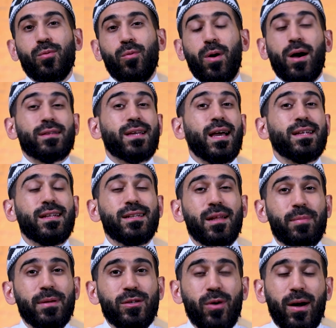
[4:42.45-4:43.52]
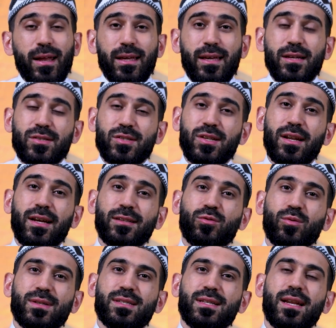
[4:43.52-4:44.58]
وقد كان النبي عليه الصلاه
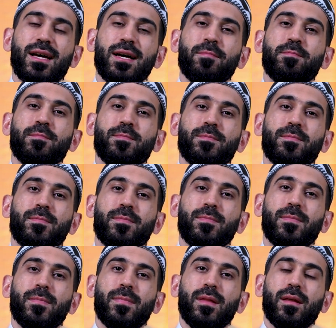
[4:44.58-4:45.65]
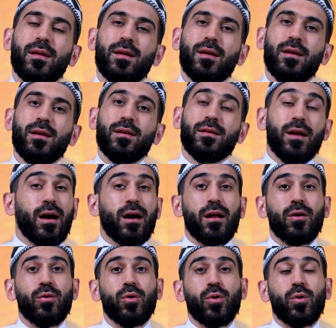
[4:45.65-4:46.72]
والسلام
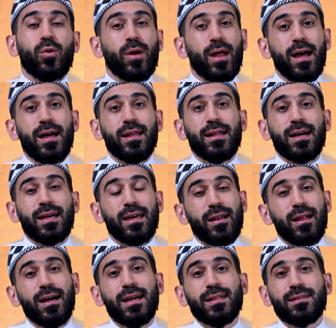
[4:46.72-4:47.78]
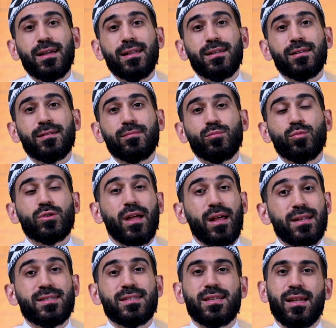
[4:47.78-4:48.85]
يقرا القران قراءه
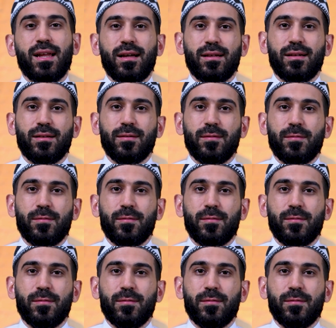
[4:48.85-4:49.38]
مترسله